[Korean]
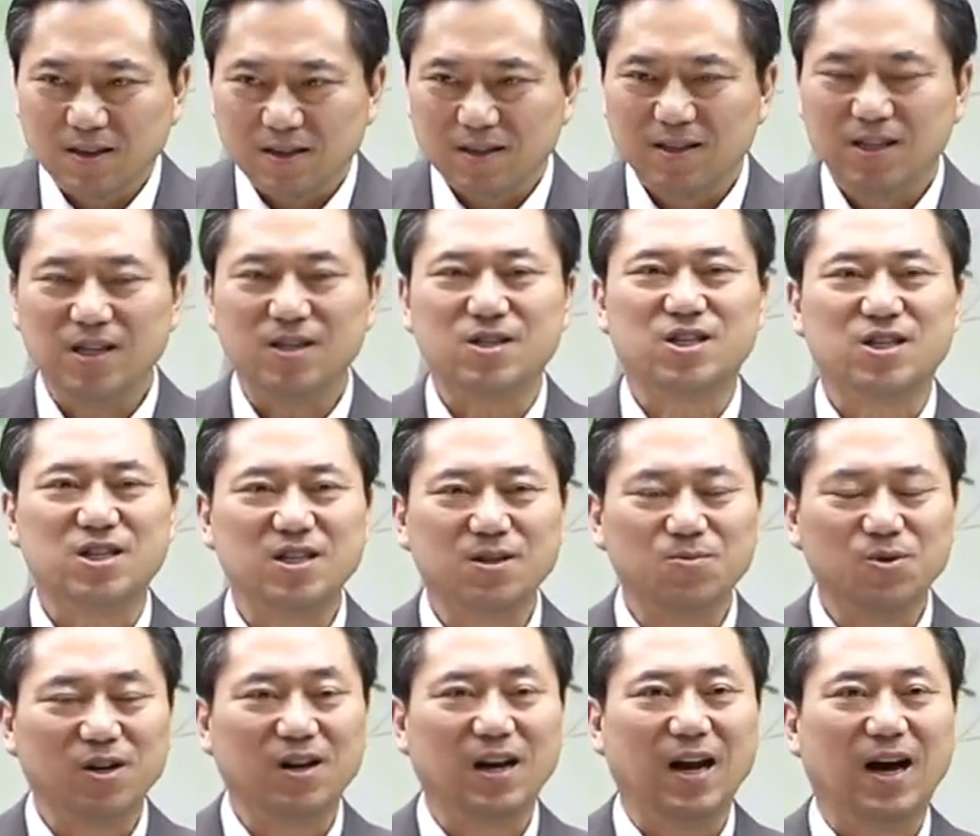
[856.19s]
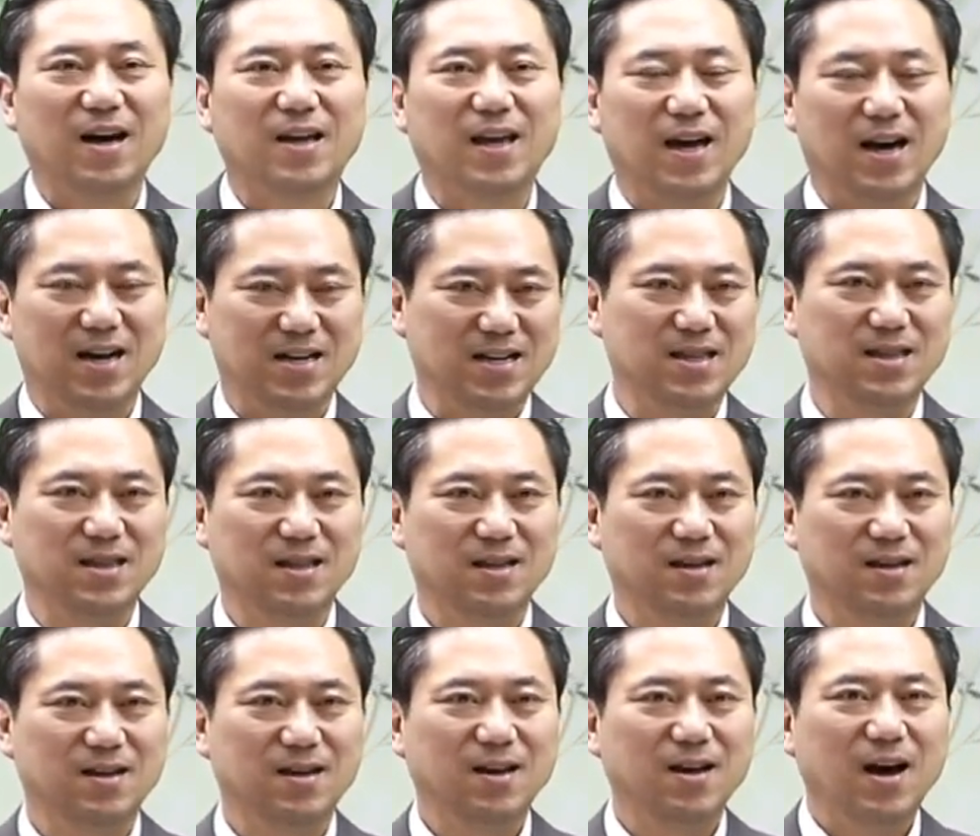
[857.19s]
기침을 나게 하는
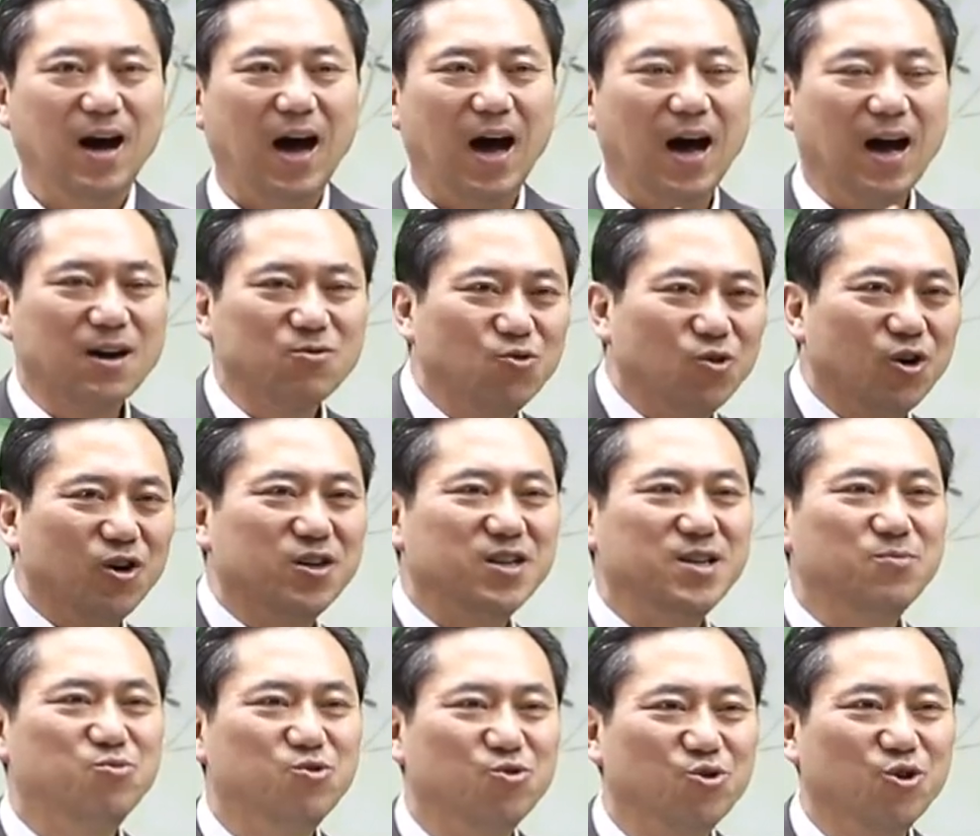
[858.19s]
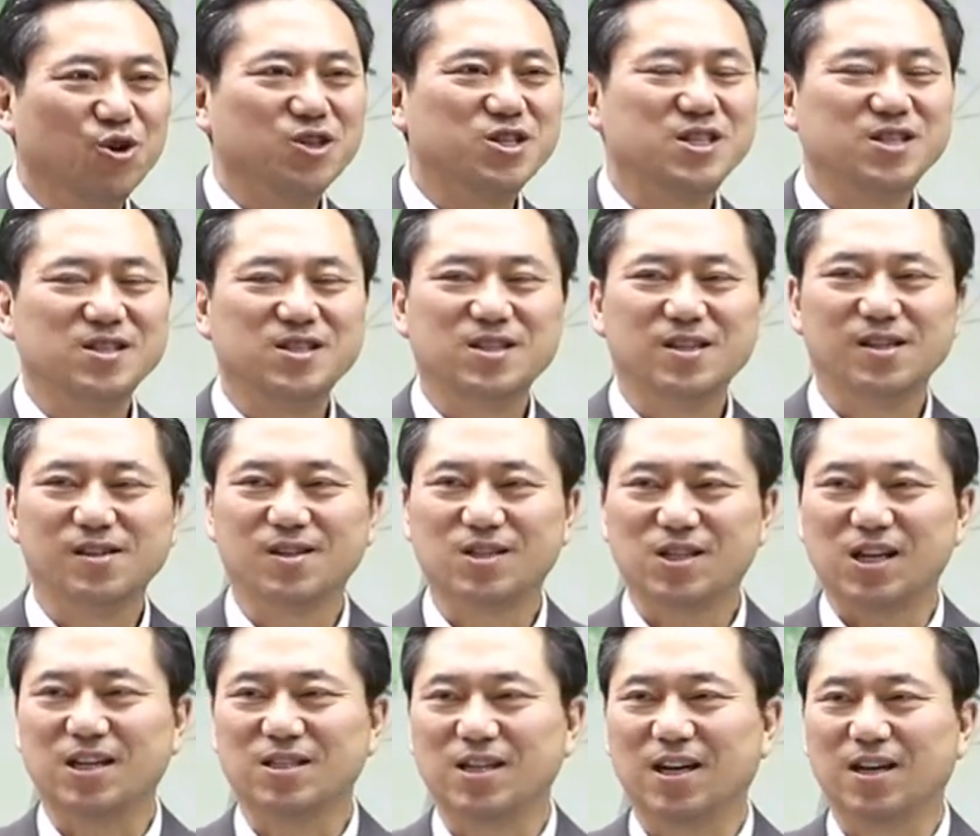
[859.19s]
항원이 무엇인지를
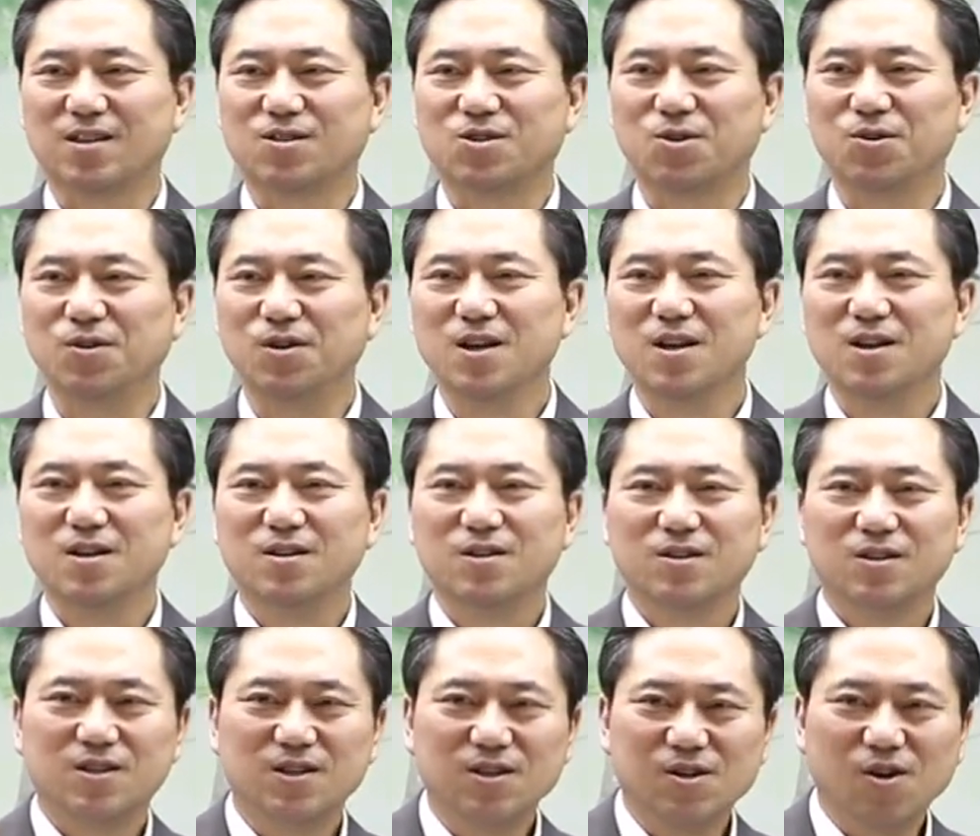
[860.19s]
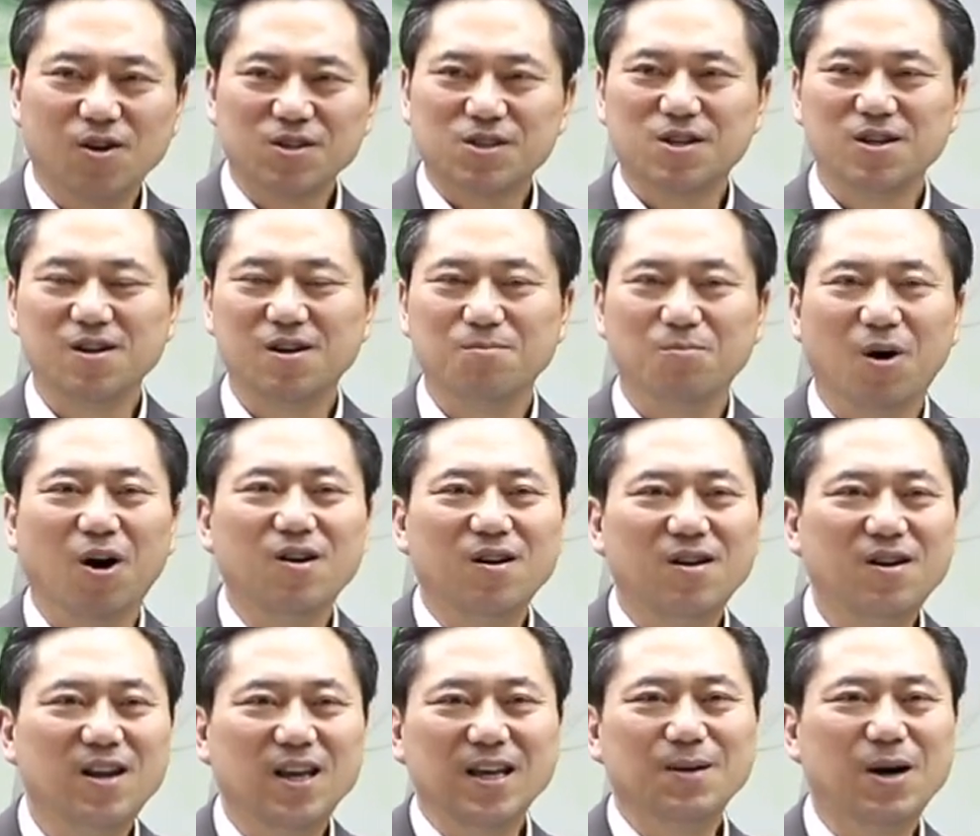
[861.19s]
찾아서 그것을
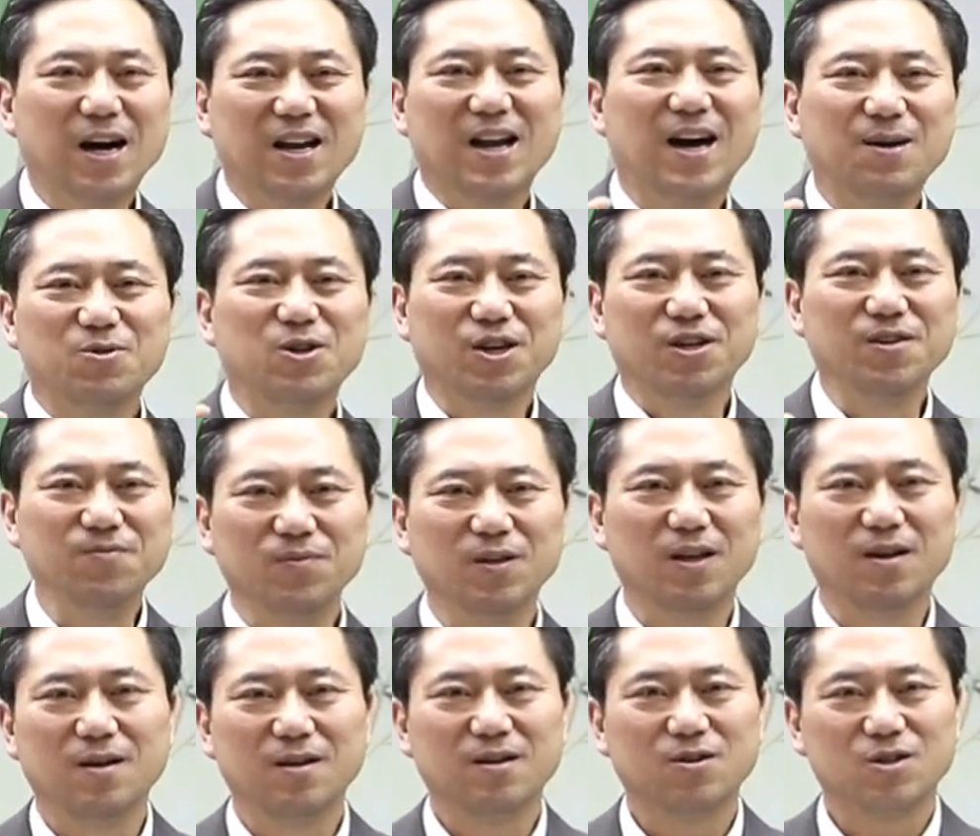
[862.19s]
멀리만 하면은